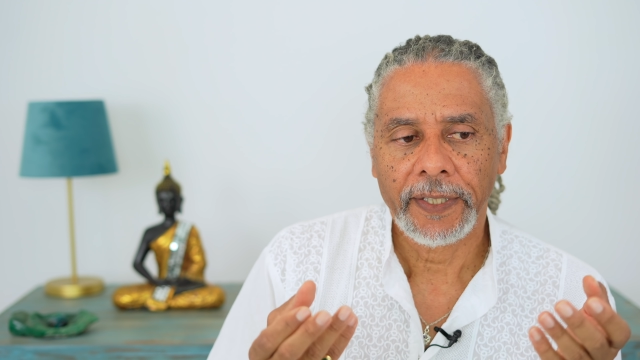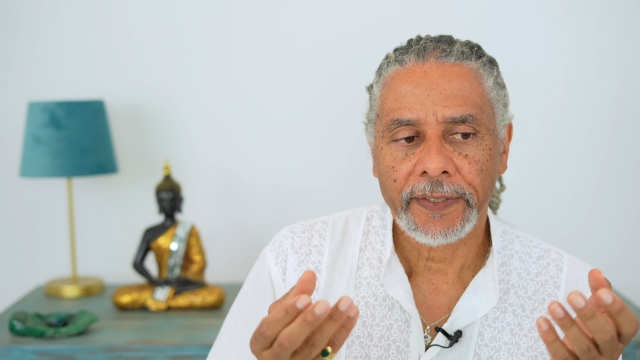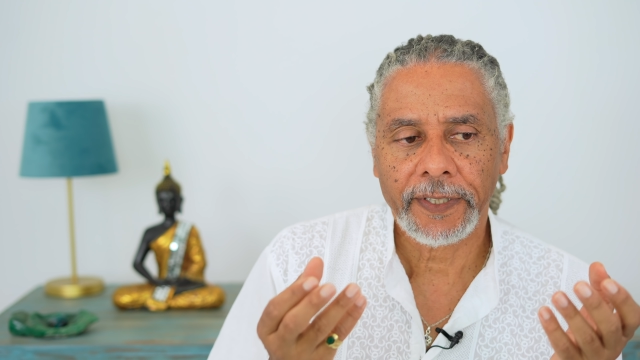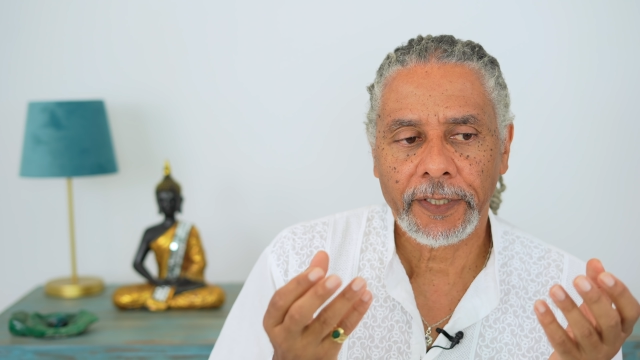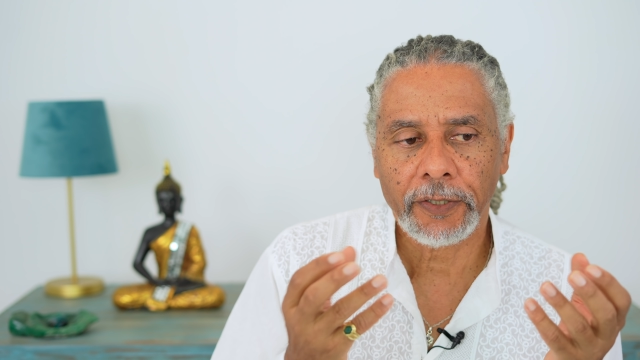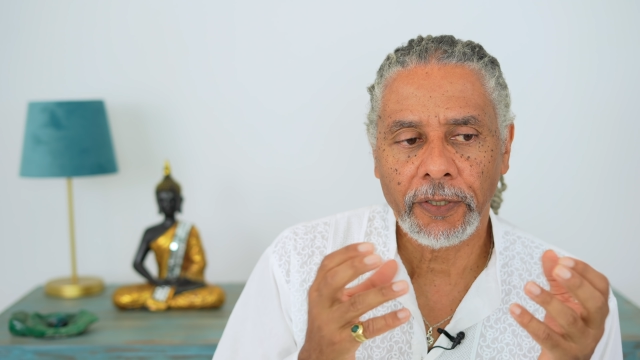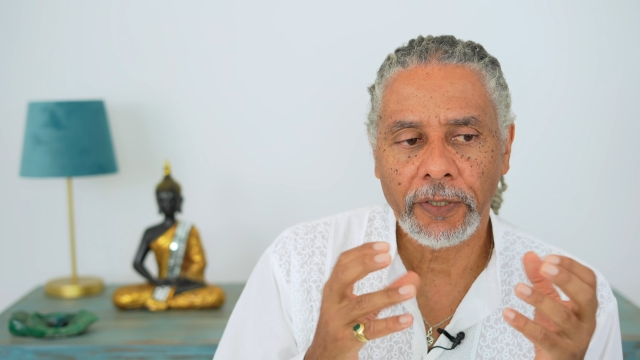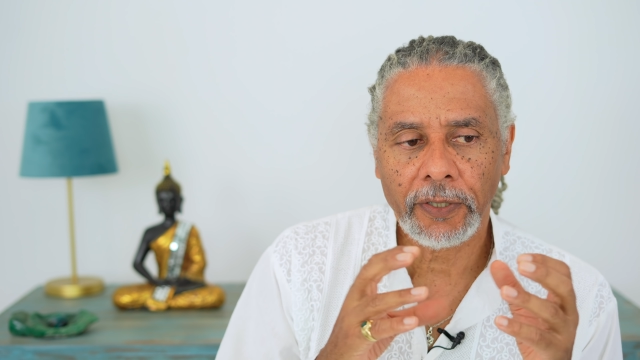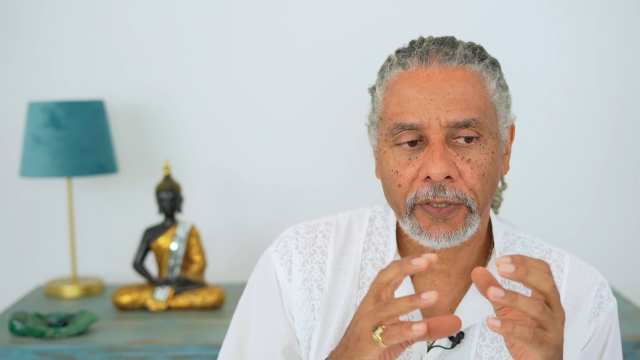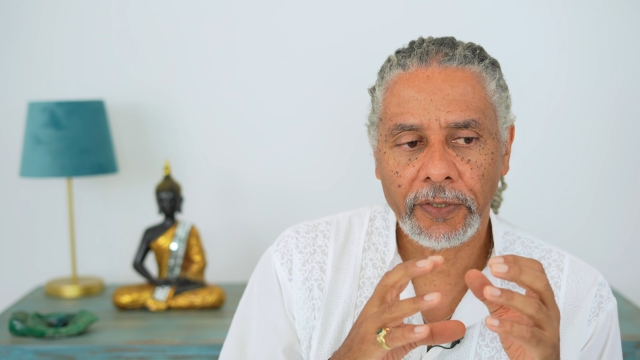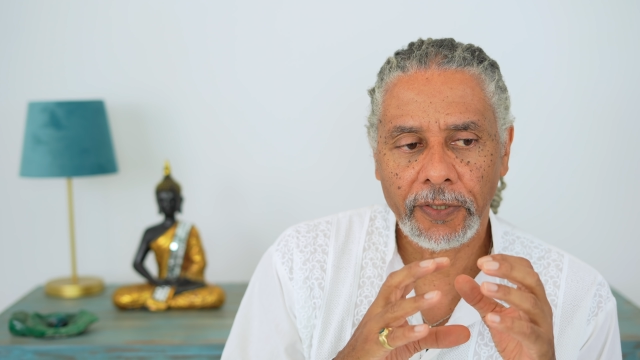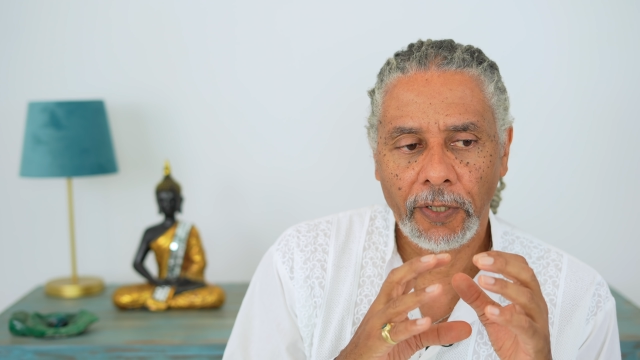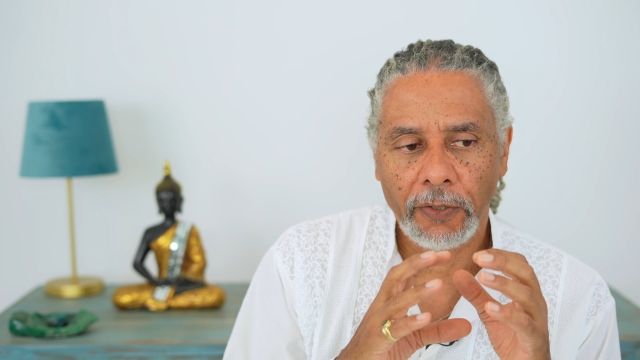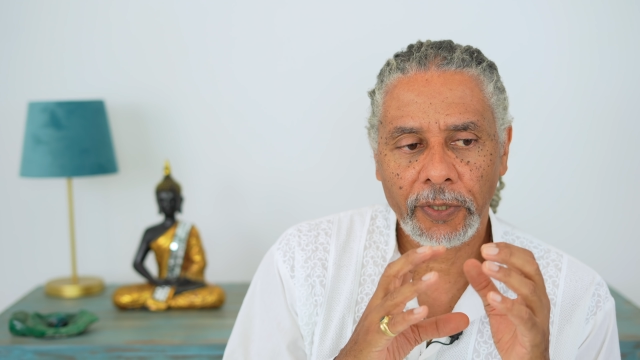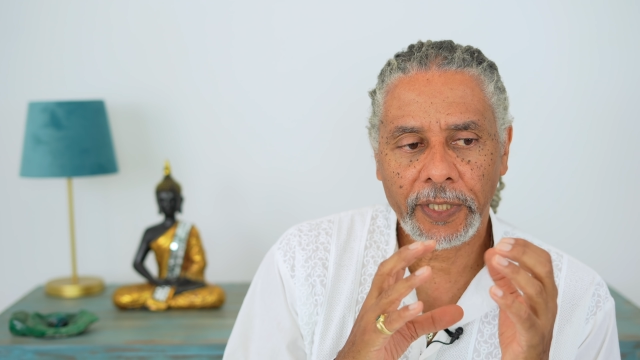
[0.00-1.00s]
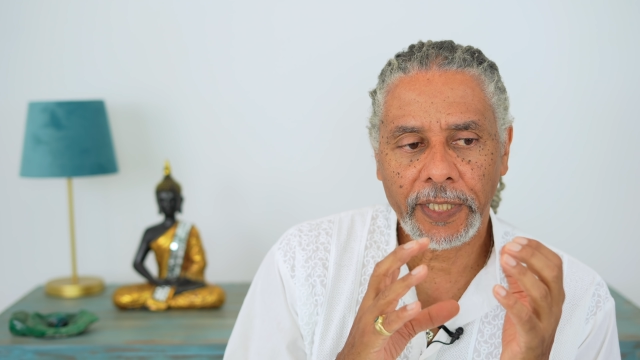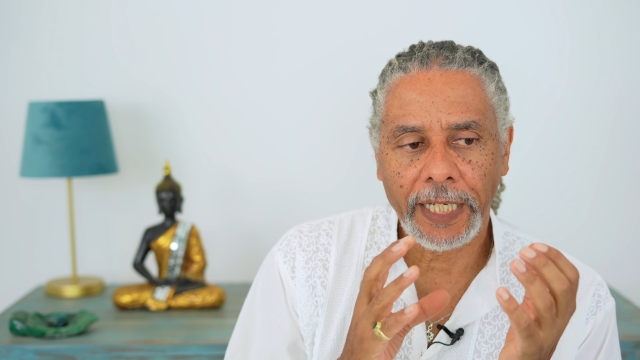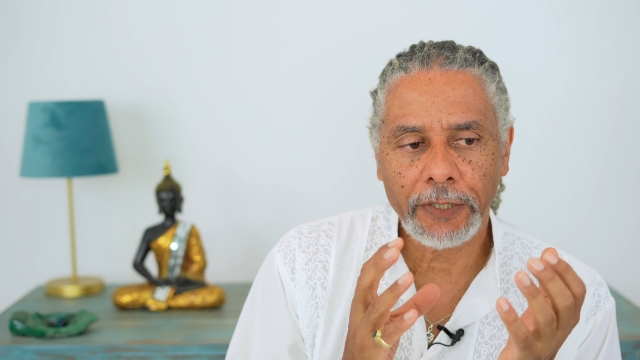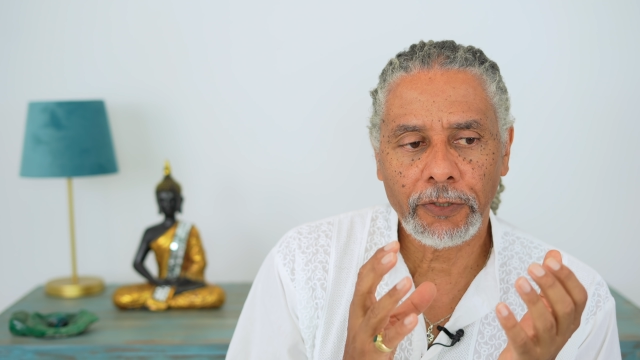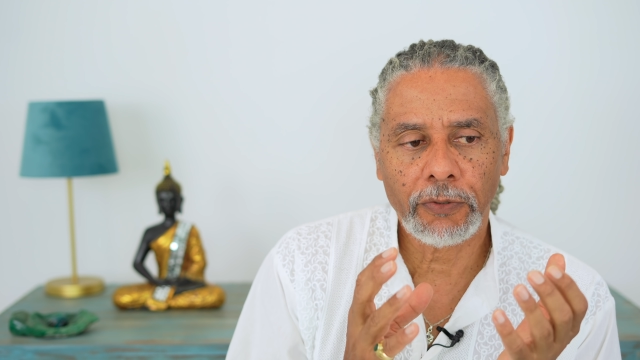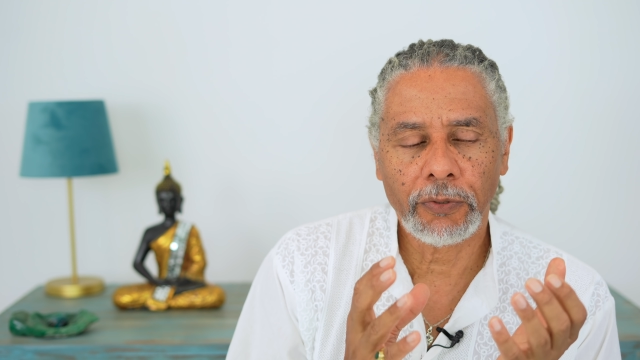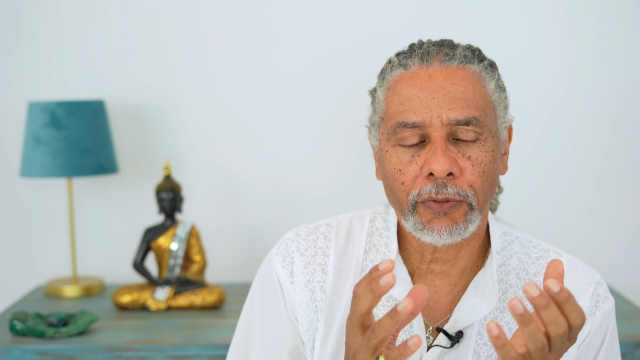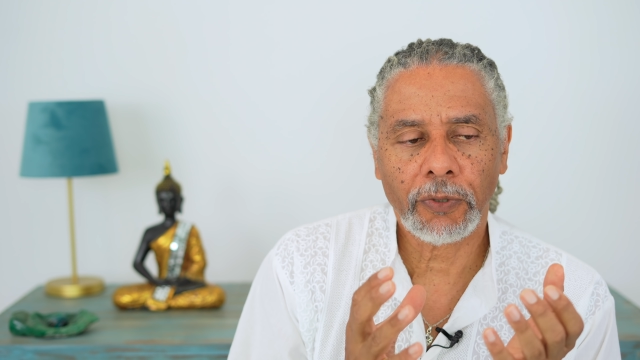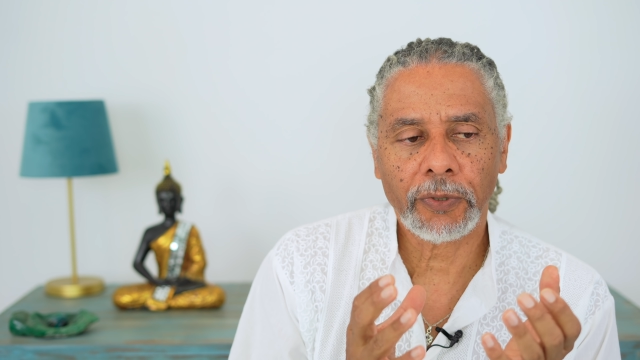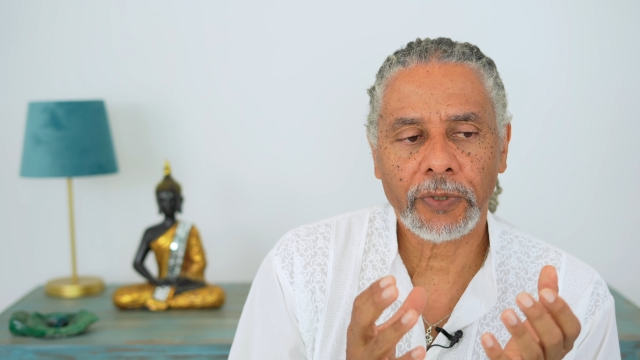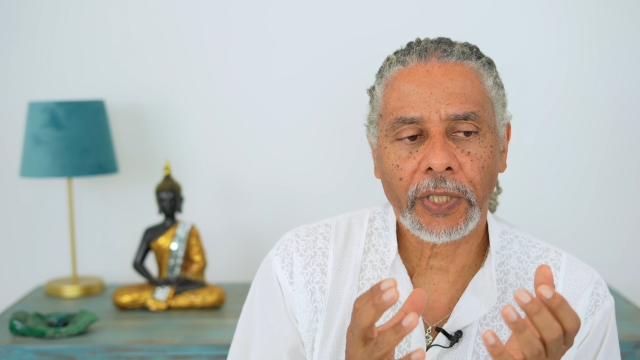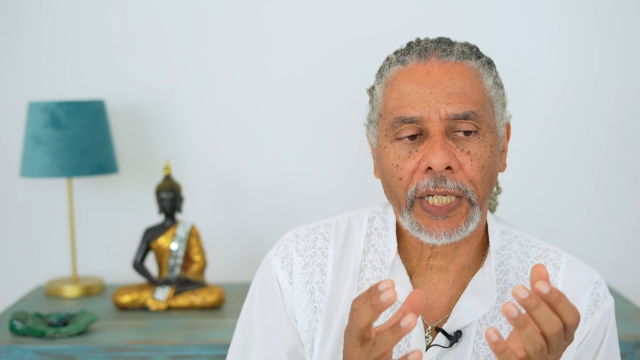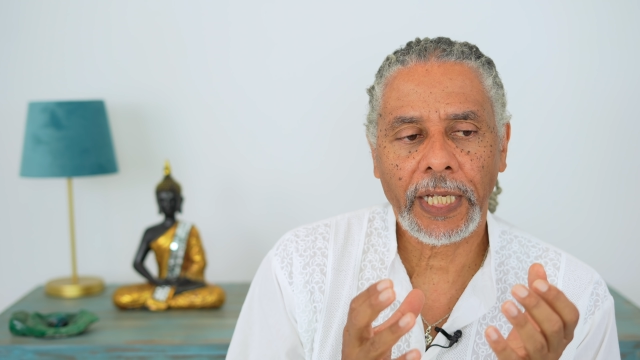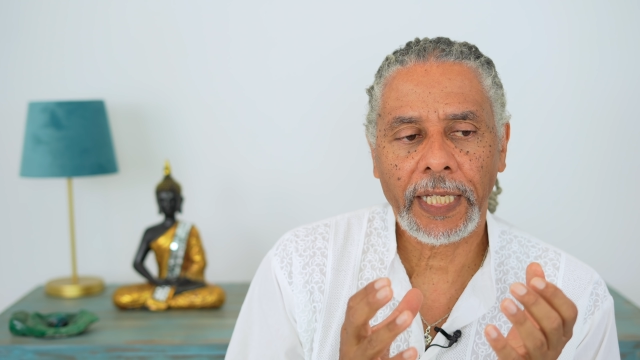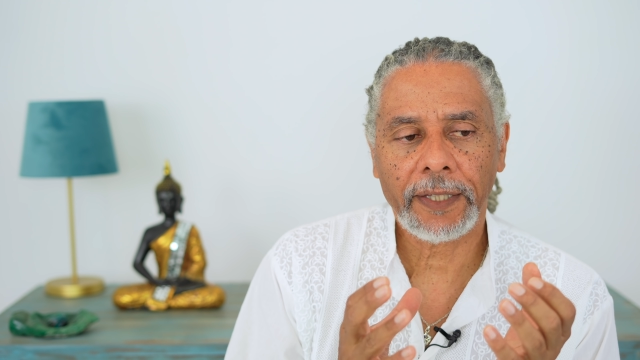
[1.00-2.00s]
c'est que dans le cadre d'une
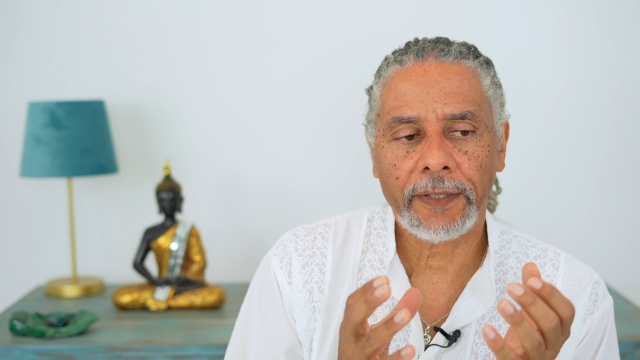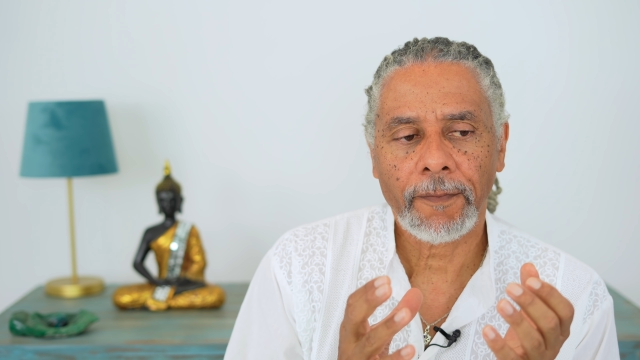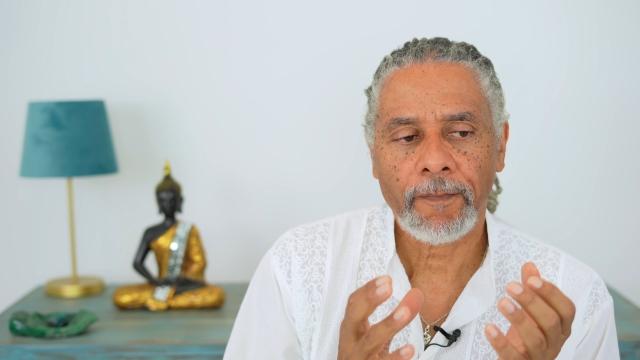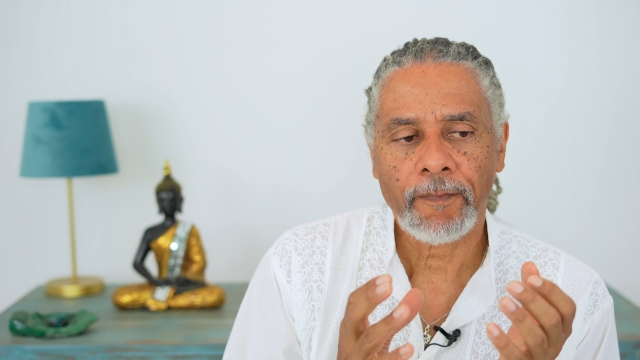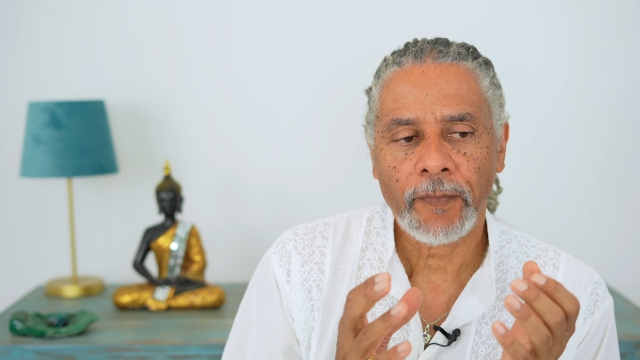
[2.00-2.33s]
retraite,